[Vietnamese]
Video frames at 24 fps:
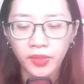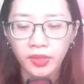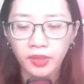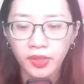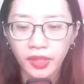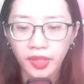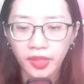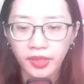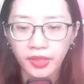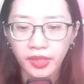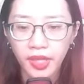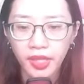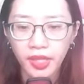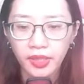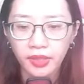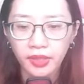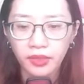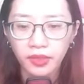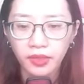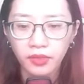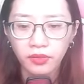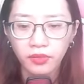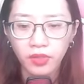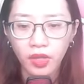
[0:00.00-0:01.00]
Hiện nay
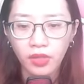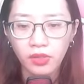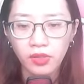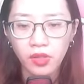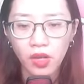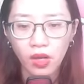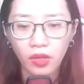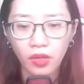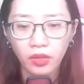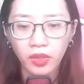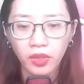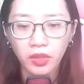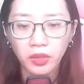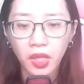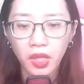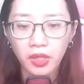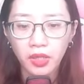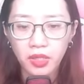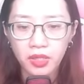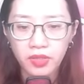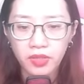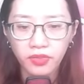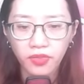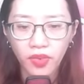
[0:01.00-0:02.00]
vẫn còn có thể
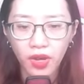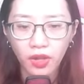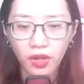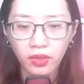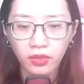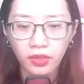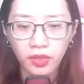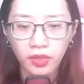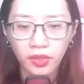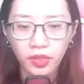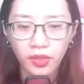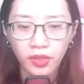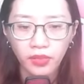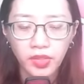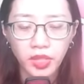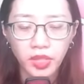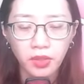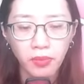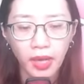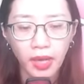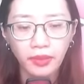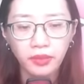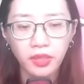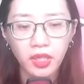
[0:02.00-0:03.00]
ứng phó,
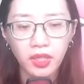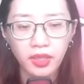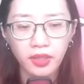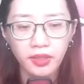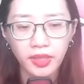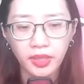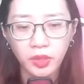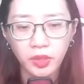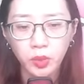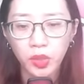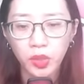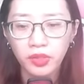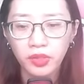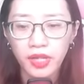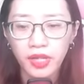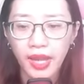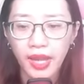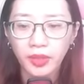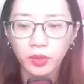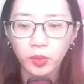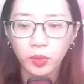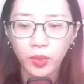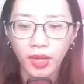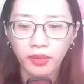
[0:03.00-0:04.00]
nhưng bản thân đã xuất
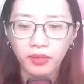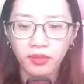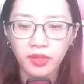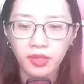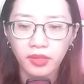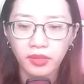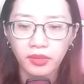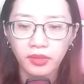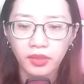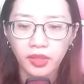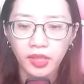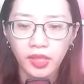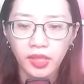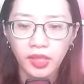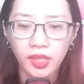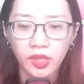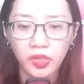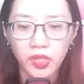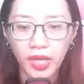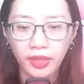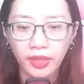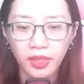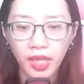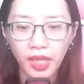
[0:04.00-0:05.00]
ra toàn lực.
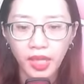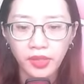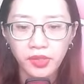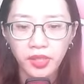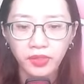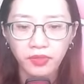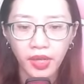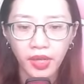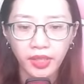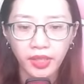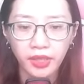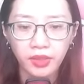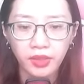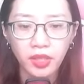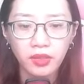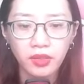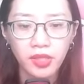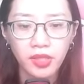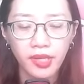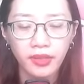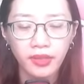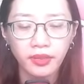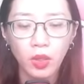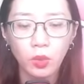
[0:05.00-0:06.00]
Trạng thái như vậy tất
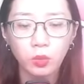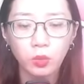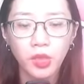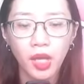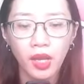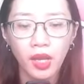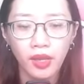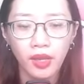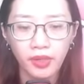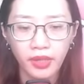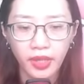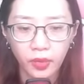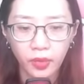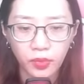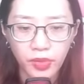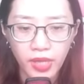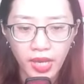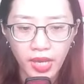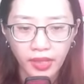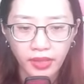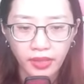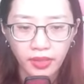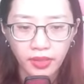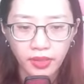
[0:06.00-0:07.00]
nhiên không thể kéo
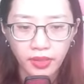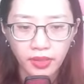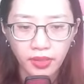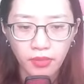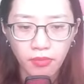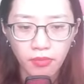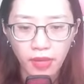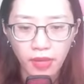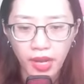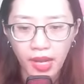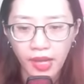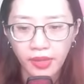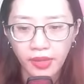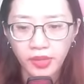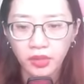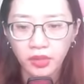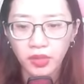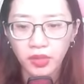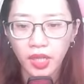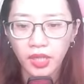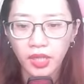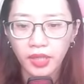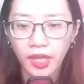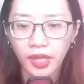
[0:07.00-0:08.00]
dài, mà như
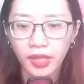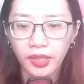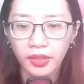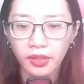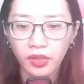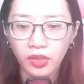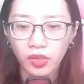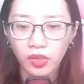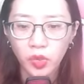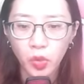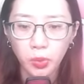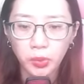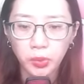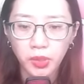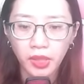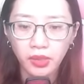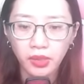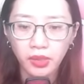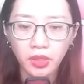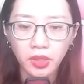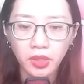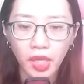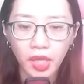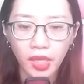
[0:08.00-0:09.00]
thế này cũng chỉ
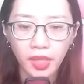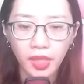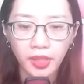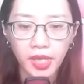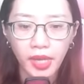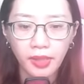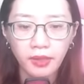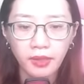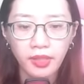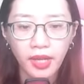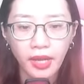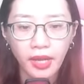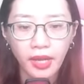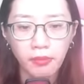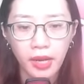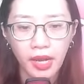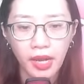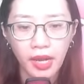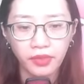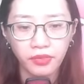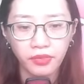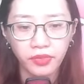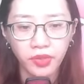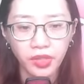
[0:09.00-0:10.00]
có thể đánh ngang
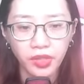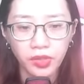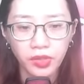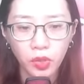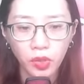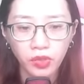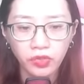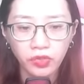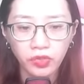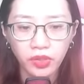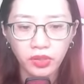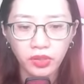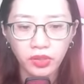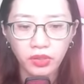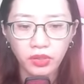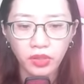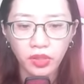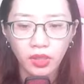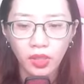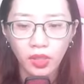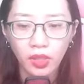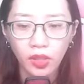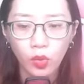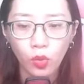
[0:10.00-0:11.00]
bằng với đối phương.
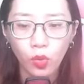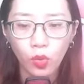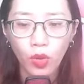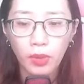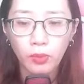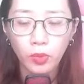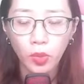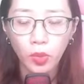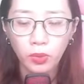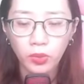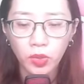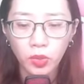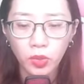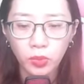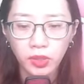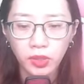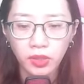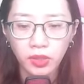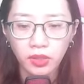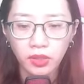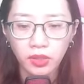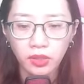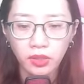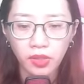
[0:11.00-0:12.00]
Qua một lúc
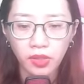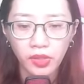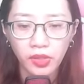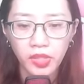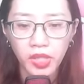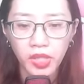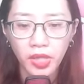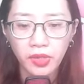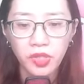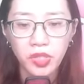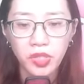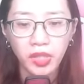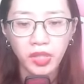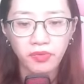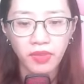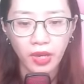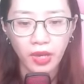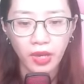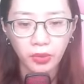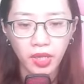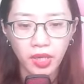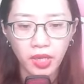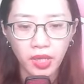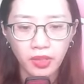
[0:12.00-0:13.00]
nữa khó tránh rơi
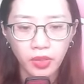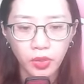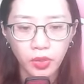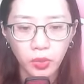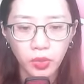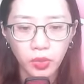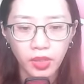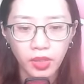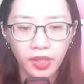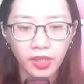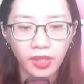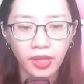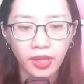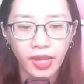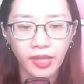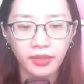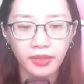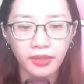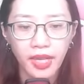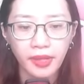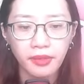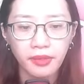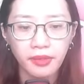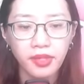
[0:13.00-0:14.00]
vào thế yếu,
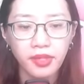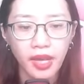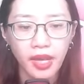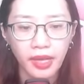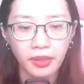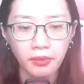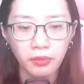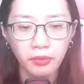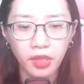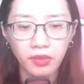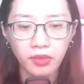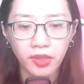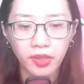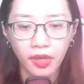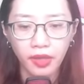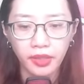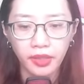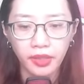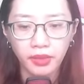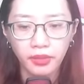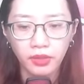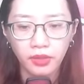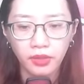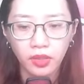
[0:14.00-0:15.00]
càng đánh càng bất
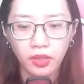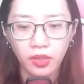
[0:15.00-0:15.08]
lợi.